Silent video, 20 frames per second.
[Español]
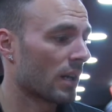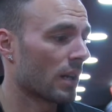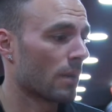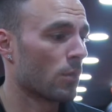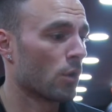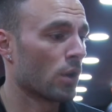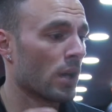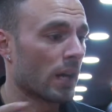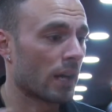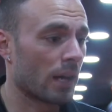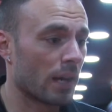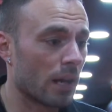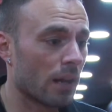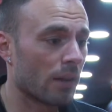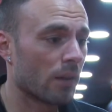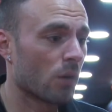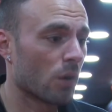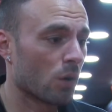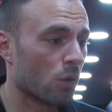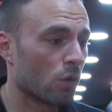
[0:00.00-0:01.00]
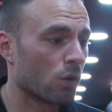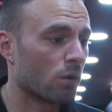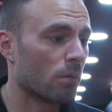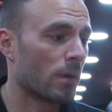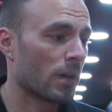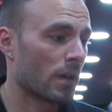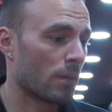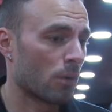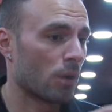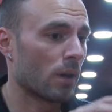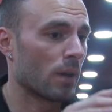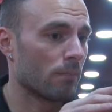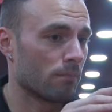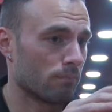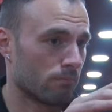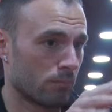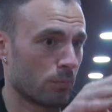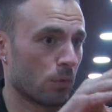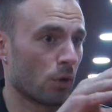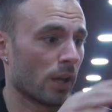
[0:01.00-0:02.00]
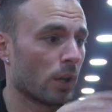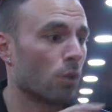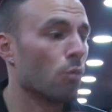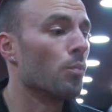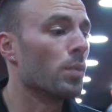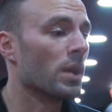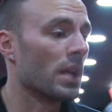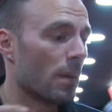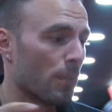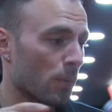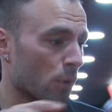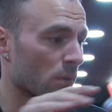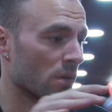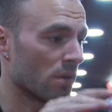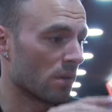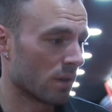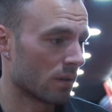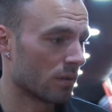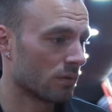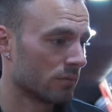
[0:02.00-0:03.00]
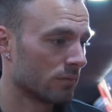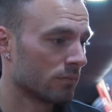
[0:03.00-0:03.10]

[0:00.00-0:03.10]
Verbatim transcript: queremos ir a Granada o a Córdoba para poder cumplir las provincias.